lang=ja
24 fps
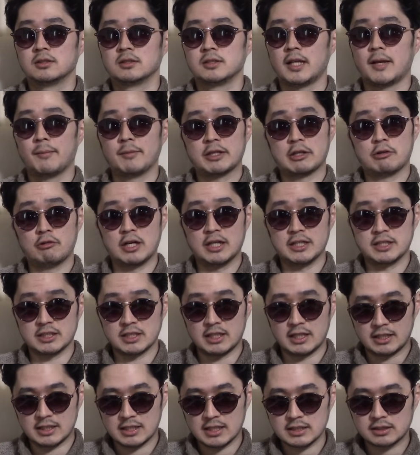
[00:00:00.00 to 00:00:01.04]
うん、やめた方がいいん
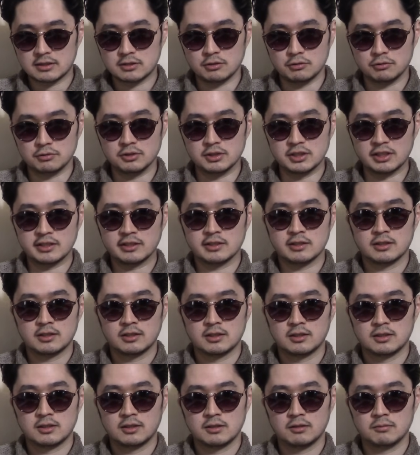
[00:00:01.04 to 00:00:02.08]
じゃないかっていうふうに
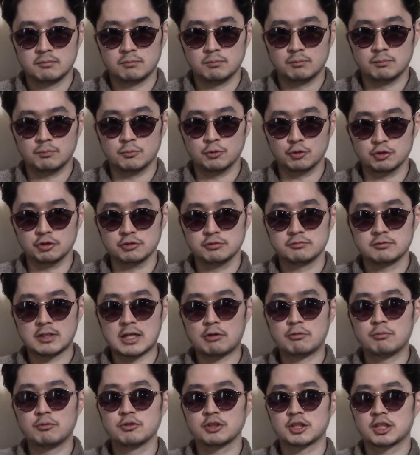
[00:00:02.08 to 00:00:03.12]
僕
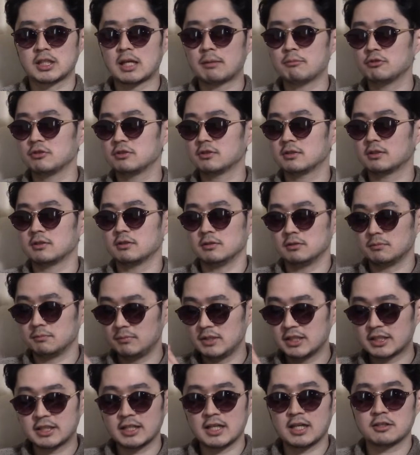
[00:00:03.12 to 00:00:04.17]
は思うし、多分
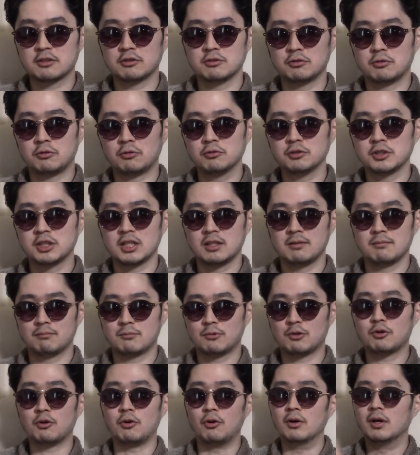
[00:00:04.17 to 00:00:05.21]
三木屋君本人
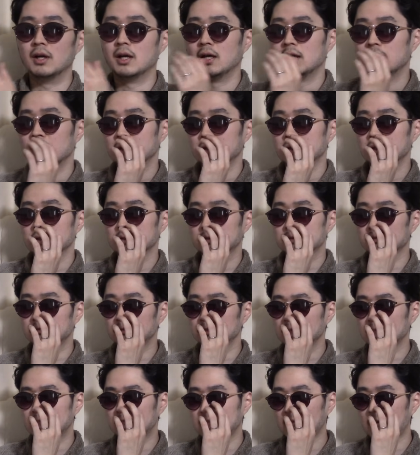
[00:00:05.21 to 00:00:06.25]
も
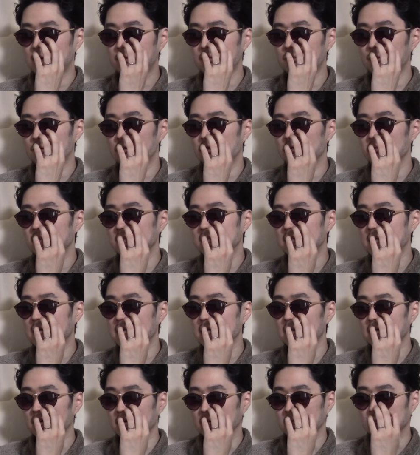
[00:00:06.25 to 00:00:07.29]
そういった意味も込め
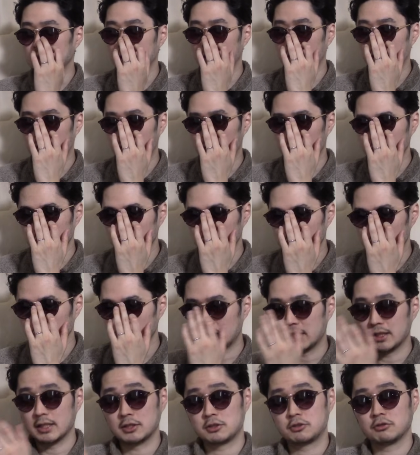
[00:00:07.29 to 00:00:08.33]
てあのそう
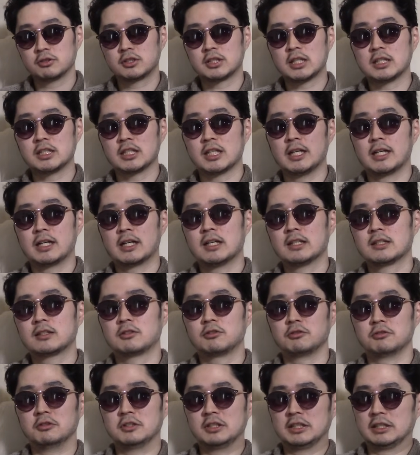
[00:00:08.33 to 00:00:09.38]
いう話をしたんじゃないかなっ
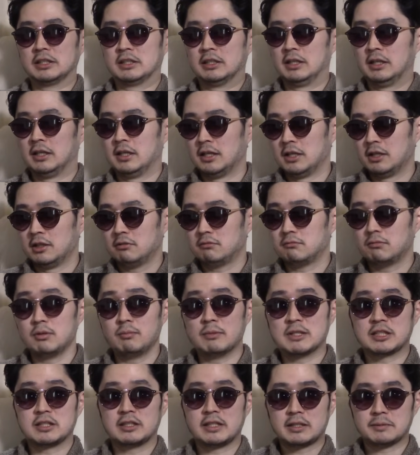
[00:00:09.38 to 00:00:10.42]
ていうふうに思い
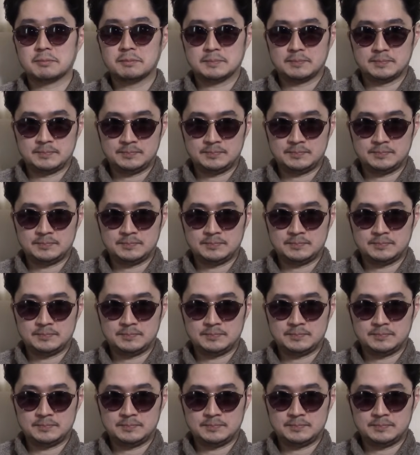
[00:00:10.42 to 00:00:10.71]
ますね。